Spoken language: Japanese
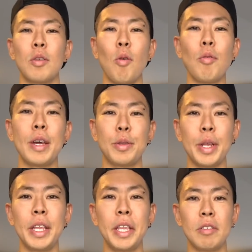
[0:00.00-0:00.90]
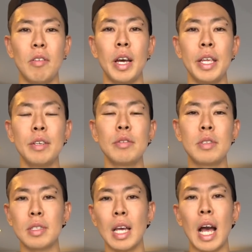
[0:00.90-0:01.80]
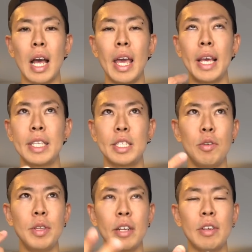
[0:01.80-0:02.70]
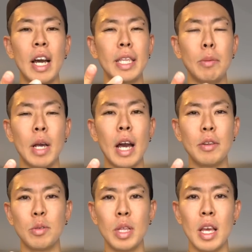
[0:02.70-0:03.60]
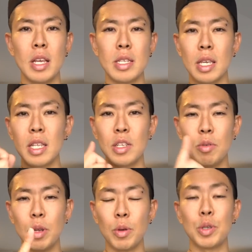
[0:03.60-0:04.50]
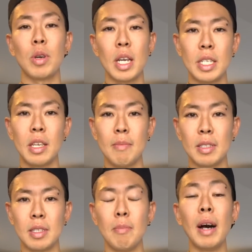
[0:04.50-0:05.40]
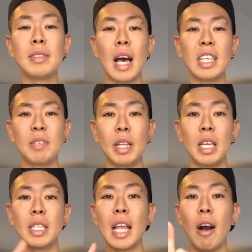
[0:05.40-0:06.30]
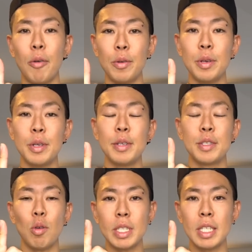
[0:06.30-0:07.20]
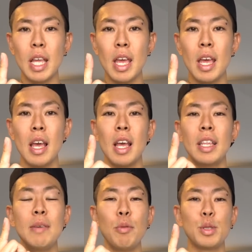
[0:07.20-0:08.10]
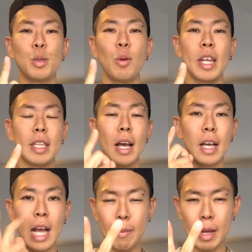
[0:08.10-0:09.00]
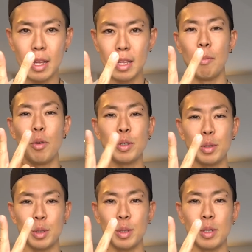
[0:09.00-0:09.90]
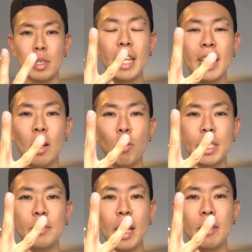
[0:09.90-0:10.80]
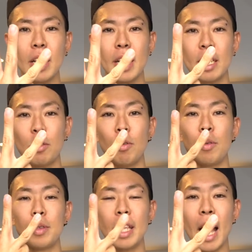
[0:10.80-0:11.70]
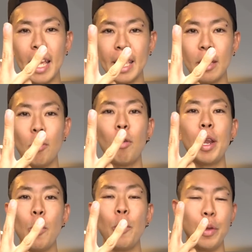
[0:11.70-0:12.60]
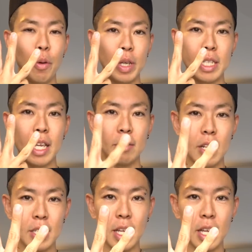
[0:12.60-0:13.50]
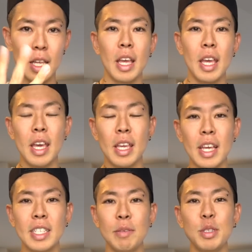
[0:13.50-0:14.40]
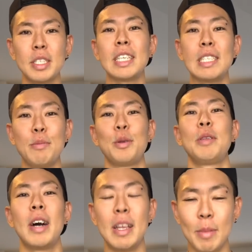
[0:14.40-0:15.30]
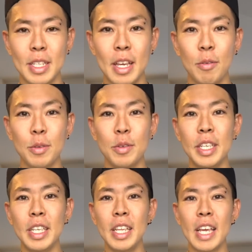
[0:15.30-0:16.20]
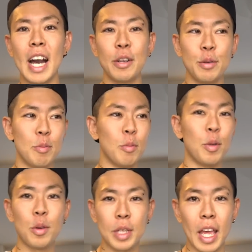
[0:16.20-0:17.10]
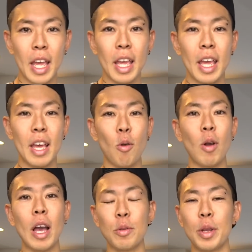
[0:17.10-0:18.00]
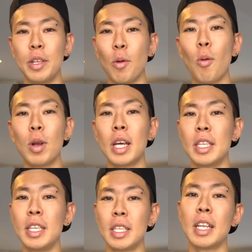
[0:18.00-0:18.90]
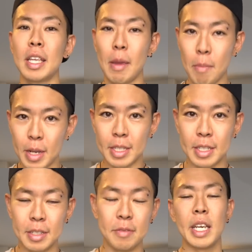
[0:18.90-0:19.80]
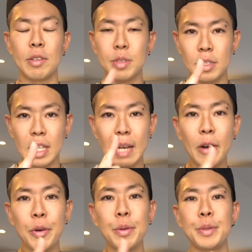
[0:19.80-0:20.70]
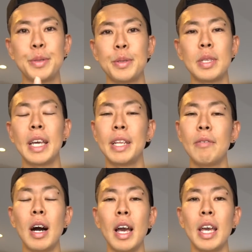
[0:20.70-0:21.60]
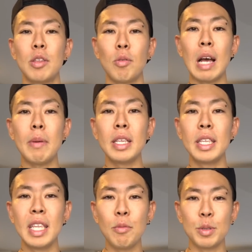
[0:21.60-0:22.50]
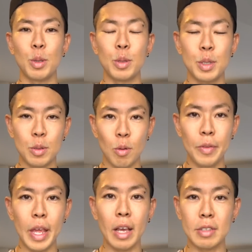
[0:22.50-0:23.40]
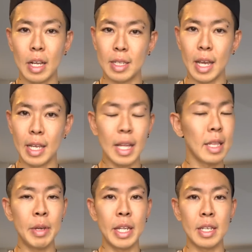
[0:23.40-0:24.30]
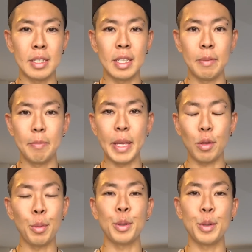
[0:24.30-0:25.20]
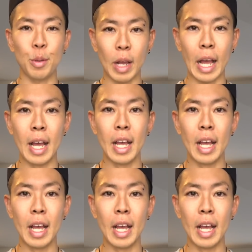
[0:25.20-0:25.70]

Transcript: 今回のトレーニングではいくつか必要になるアイテムがあるので先にそれを紹介していきますまずはじめにタオルそして荷物を入れたカバンもう一つ何か腰ぐらいの高さの台これを用意してください、えー、決して難しいものではありません本当に家にあるもので、えー、今回のトレーニングを行っていただけます一つカバンを用意する際には、えーと、とカバンに荷物を突っ込んでください何でもいいですペットボトルとか